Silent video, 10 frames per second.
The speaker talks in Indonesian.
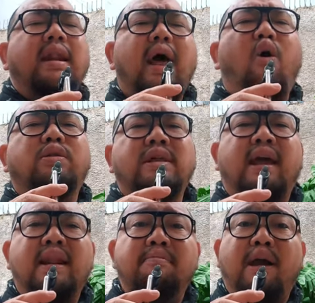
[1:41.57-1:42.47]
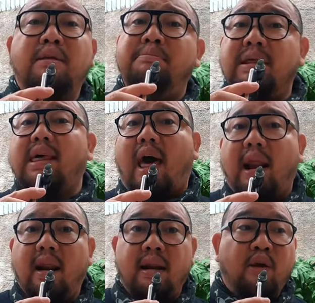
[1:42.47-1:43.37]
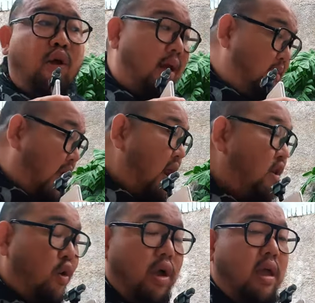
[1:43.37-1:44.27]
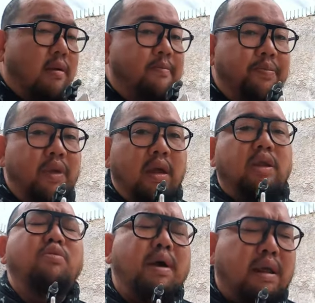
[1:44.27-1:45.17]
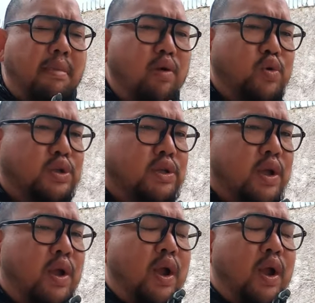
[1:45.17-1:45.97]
Nah, oksigen yang makin besar di kolam ikan koi itu makin bagus